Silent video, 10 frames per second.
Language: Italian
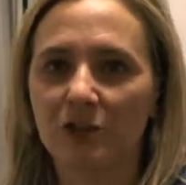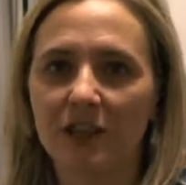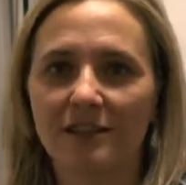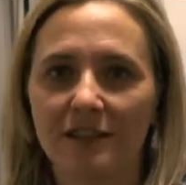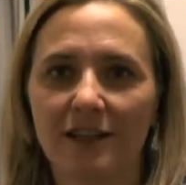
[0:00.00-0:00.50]
la
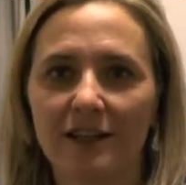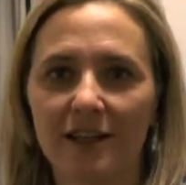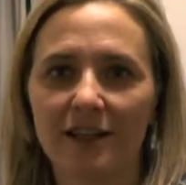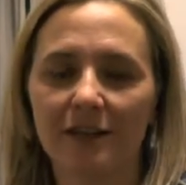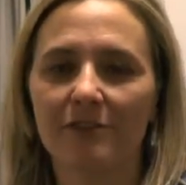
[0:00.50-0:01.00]
scheda
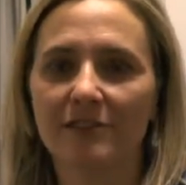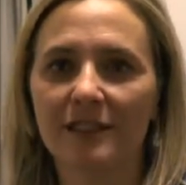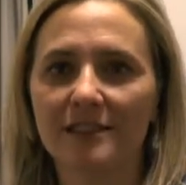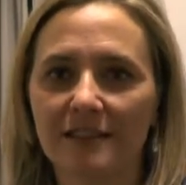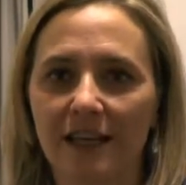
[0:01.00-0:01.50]
tecnica
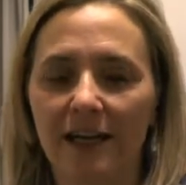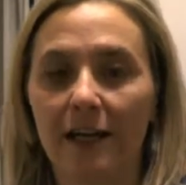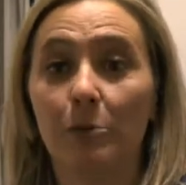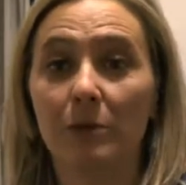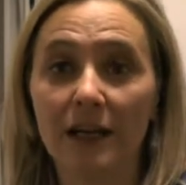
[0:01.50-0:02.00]
finanziaria
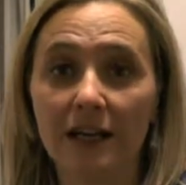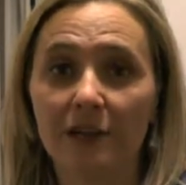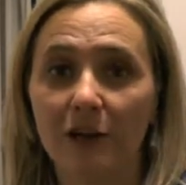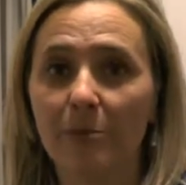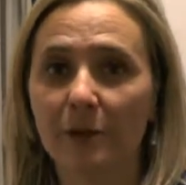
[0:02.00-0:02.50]

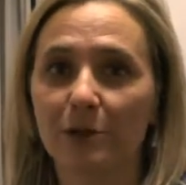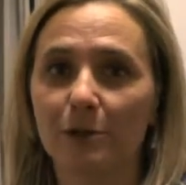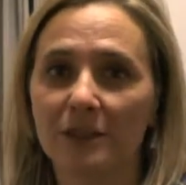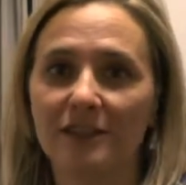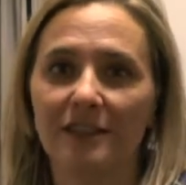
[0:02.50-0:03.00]
obbligatoria per tutti
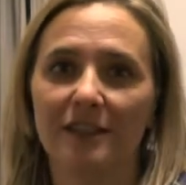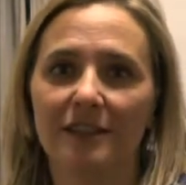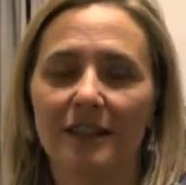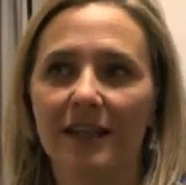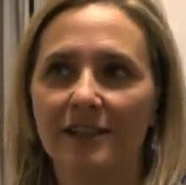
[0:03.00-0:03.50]
i disegni
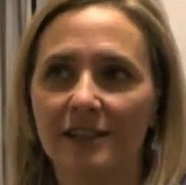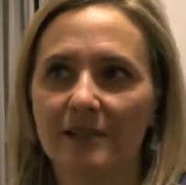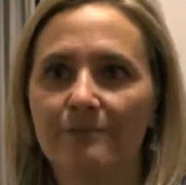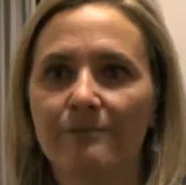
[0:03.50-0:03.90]
di legge